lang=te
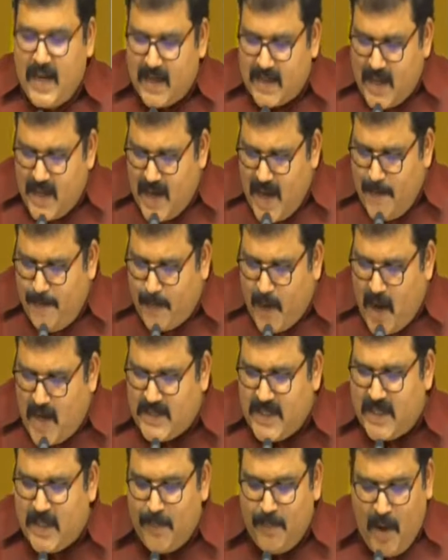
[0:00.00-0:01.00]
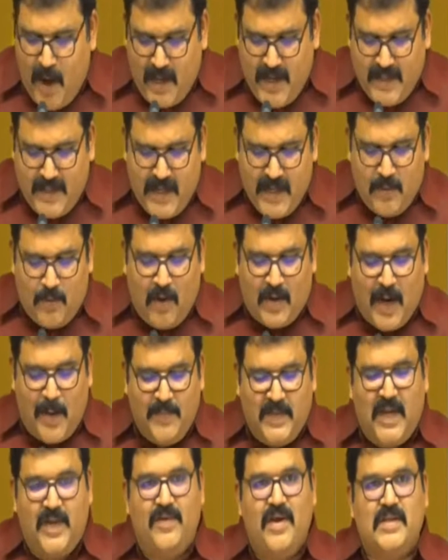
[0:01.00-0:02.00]
ఆ రకంగా ఈ ప్రాజెక్ట్ మానిటరింగ్ ఒక
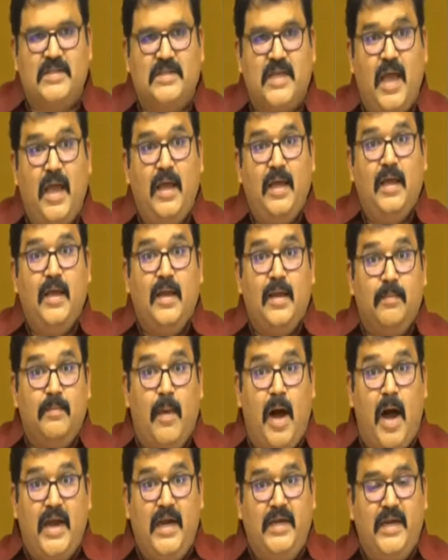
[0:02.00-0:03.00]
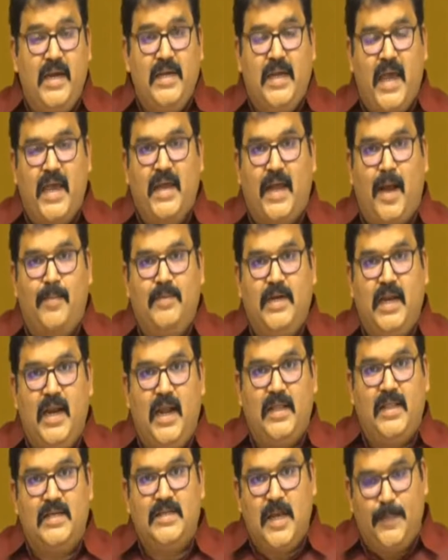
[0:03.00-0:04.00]
కమిటీ వేస్తే మానిటరింగ్కి ఏం కమిటీ
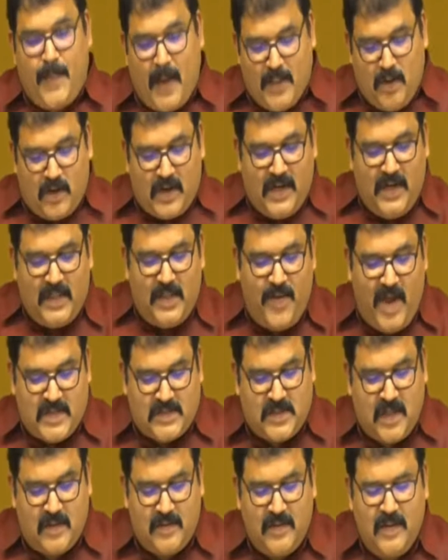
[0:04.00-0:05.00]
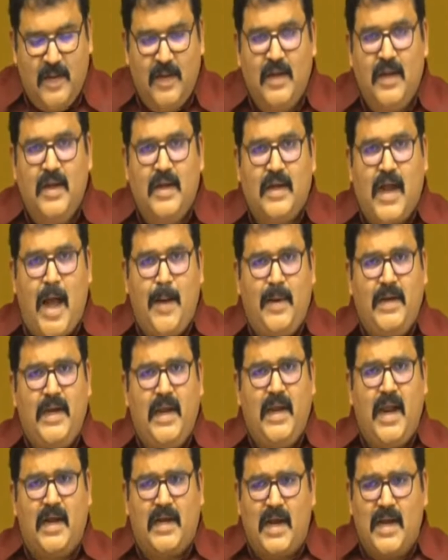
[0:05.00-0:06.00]
లేదని చెప్పి అదొక నింద వేస్తారు
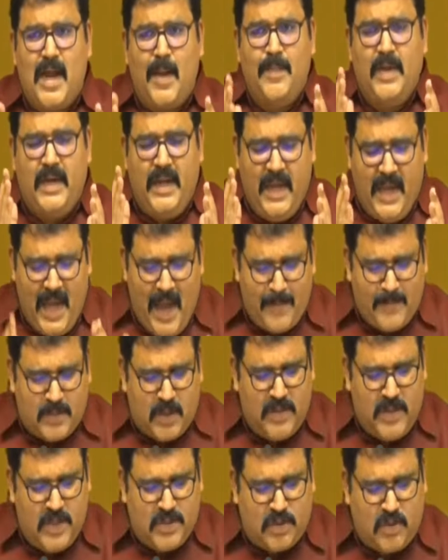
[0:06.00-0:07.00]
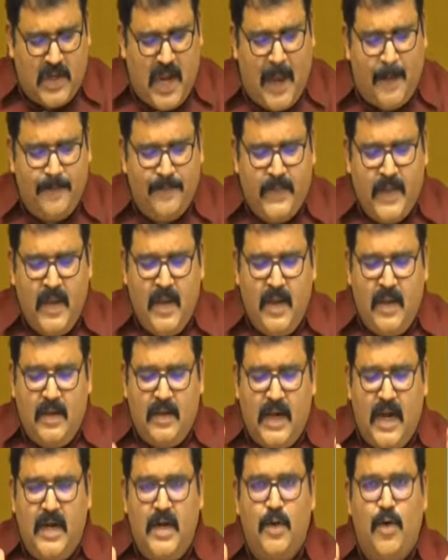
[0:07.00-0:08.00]
కాబట్టి ఈ రకంగా మీరు ఏ అంశం తీసుకున్నా
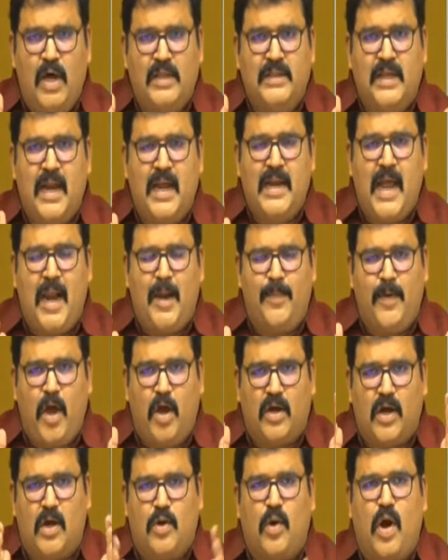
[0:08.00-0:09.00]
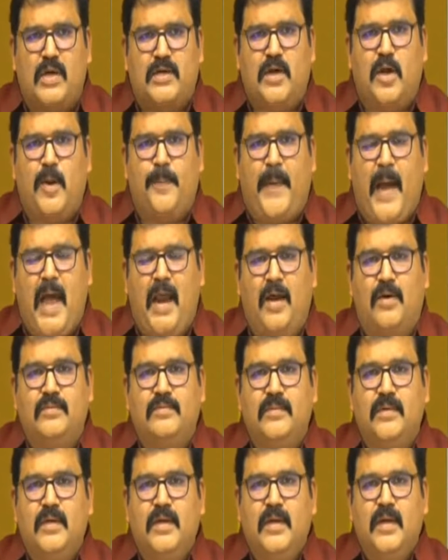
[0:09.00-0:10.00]
రెండు వందల నలభై ఒక్క కోట్ల రూపాయలు
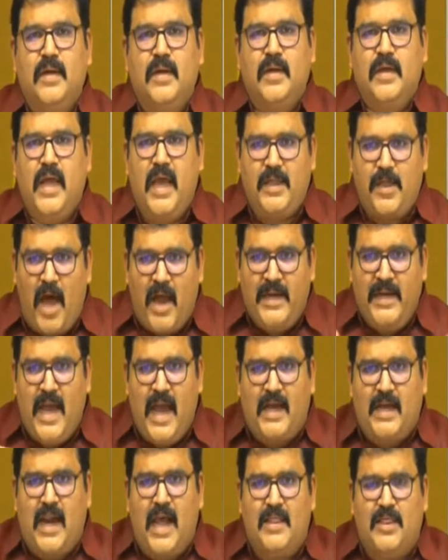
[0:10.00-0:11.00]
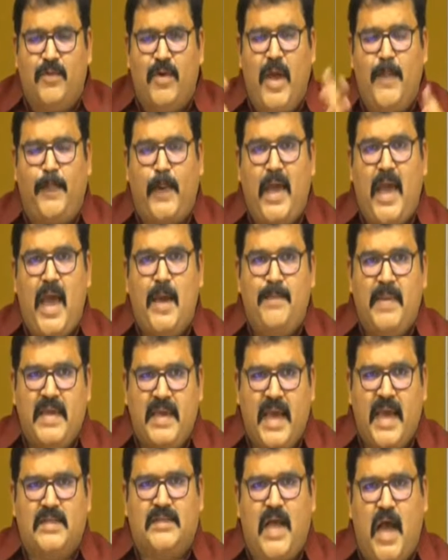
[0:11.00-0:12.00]
ఏదో అన్యాక్రాంతం అయిపోయాయి
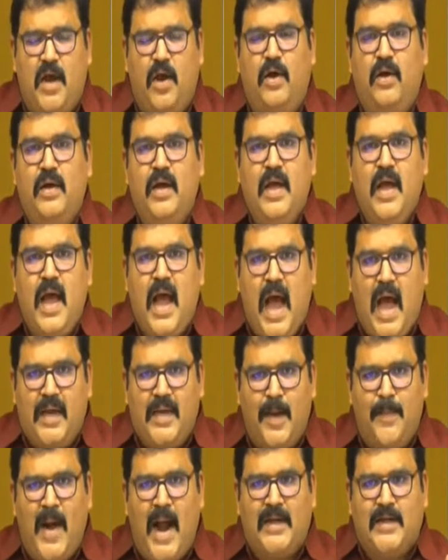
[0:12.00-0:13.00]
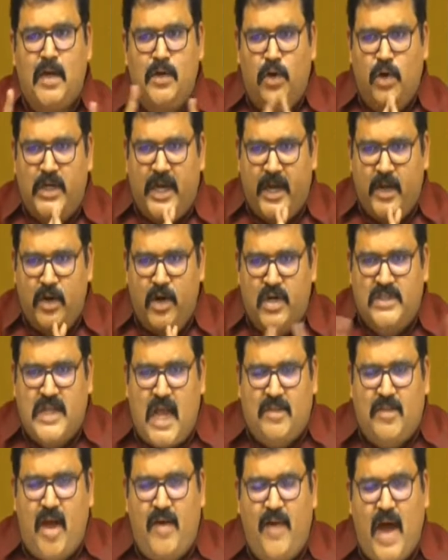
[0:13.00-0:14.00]
మింగేశారో అన్న మాట నూటికి నూరు
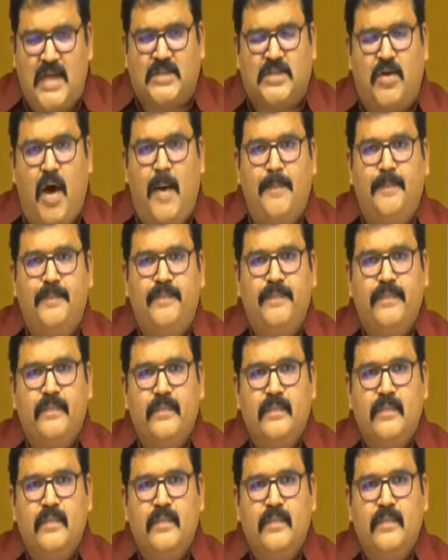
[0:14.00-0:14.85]
శాతం అవాస్తవం